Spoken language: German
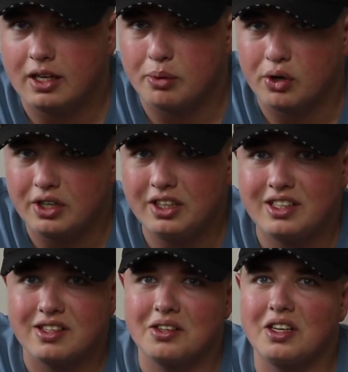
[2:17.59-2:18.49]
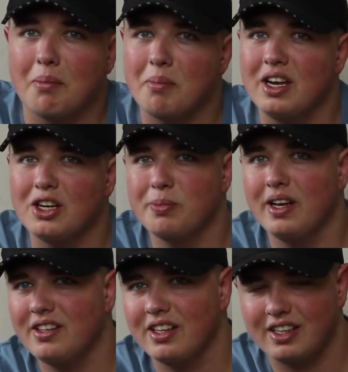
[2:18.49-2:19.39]
Ich bereue nichts. Ich habe mega
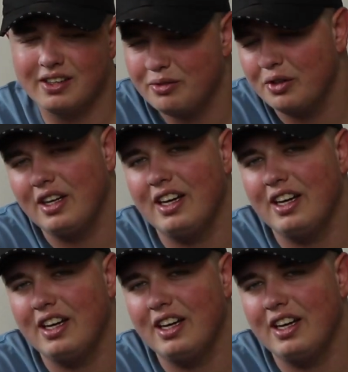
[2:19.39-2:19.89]
Spaß daran. Von